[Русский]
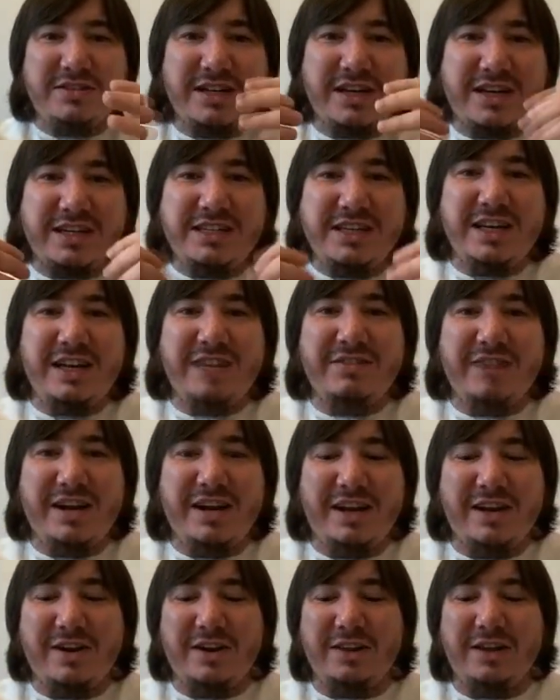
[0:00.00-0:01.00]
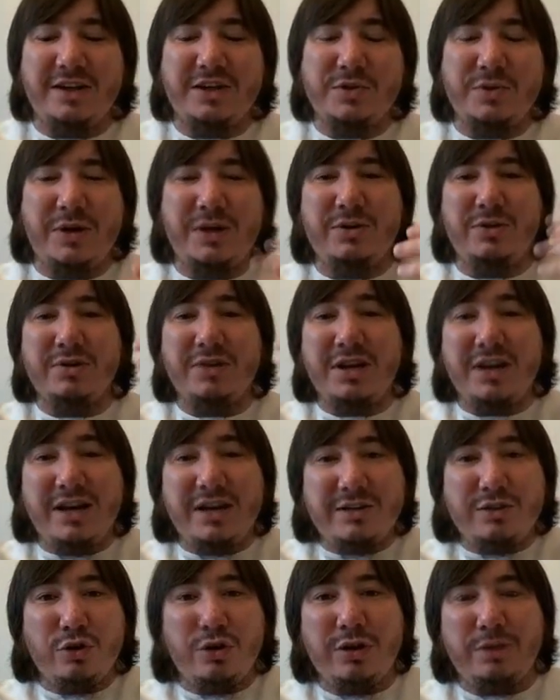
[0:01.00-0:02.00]
заходили в религию Аллаха, субхану ва
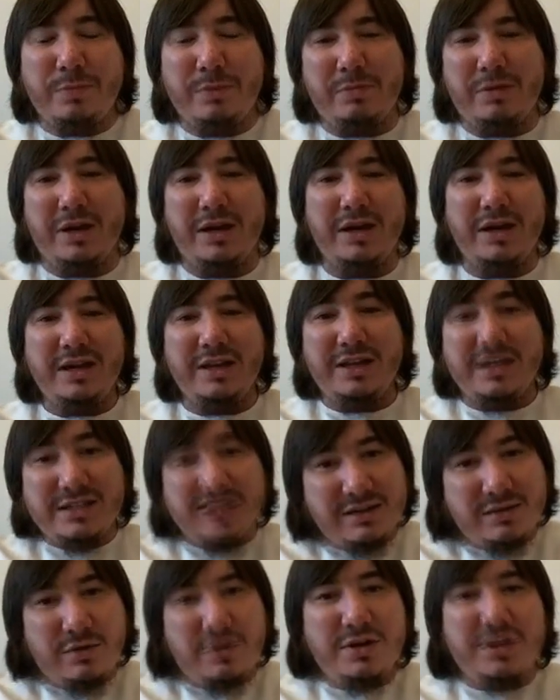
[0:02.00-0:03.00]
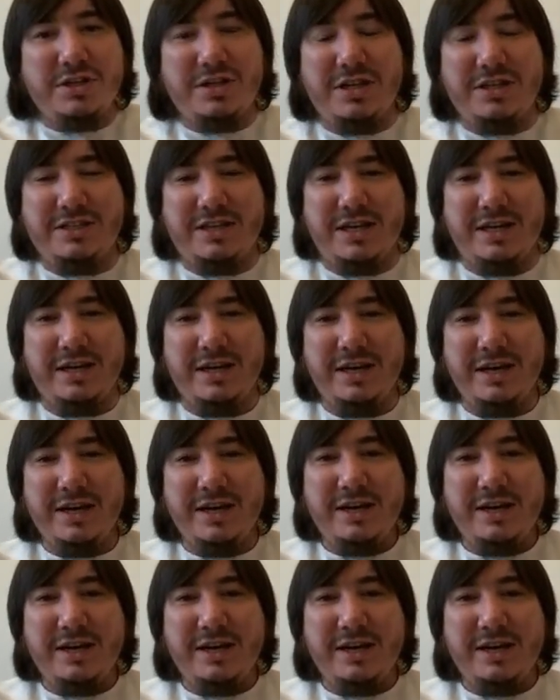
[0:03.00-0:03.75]
та'аля, толпами. до сегодняшний день